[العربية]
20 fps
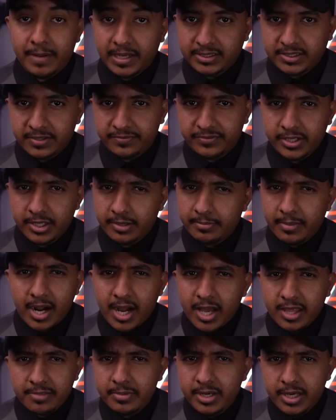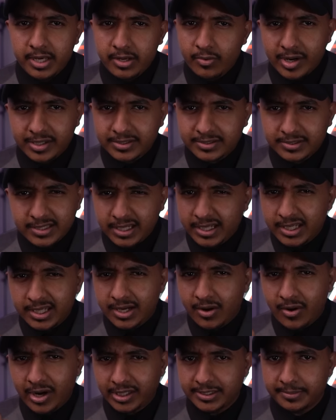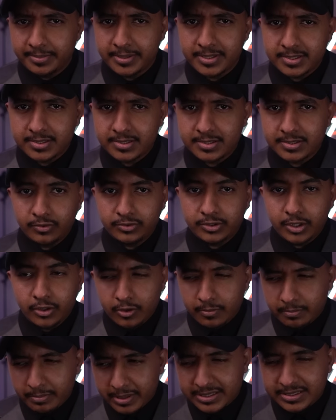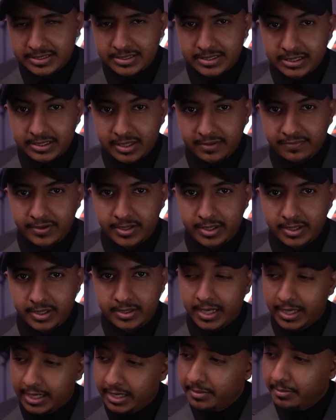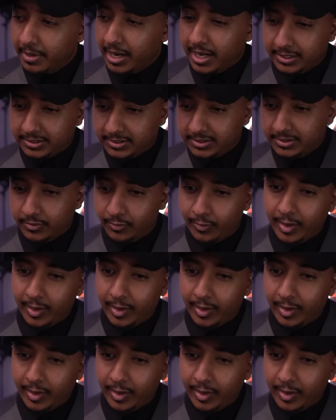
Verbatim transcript: بعد تفكير ما اخذ مني وقت دقيقه واحده بس قلت لهم بس جت الفكره اللي مات